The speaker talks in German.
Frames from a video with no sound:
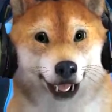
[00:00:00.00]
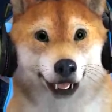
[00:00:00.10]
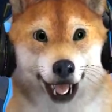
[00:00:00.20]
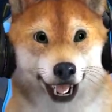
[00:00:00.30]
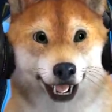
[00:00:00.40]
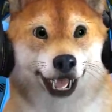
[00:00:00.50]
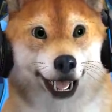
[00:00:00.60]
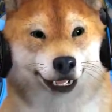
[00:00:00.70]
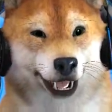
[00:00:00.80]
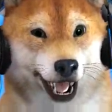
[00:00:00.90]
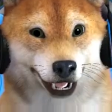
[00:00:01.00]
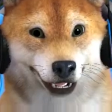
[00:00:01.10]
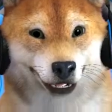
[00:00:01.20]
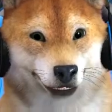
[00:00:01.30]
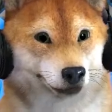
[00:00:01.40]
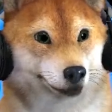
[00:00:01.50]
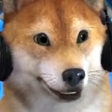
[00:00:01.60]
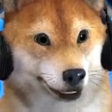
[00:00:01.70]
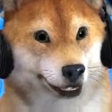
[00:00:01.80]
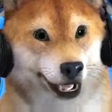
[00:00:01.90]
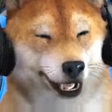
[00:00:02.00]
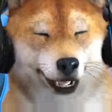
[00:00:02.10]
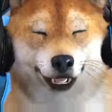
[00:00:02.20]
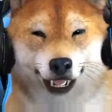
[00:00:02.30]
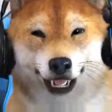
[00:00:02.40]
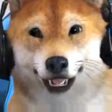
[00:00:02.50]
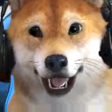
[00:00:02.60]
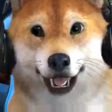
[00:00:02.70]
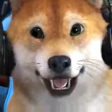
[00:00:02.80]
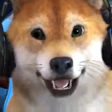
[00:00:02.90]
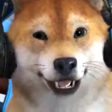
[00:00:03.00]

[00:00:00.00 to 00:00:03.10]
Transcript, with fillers: Äh, wäre auch nur nice, dass da so ein Kontrolleur kommt und ein paar Leute raushaut.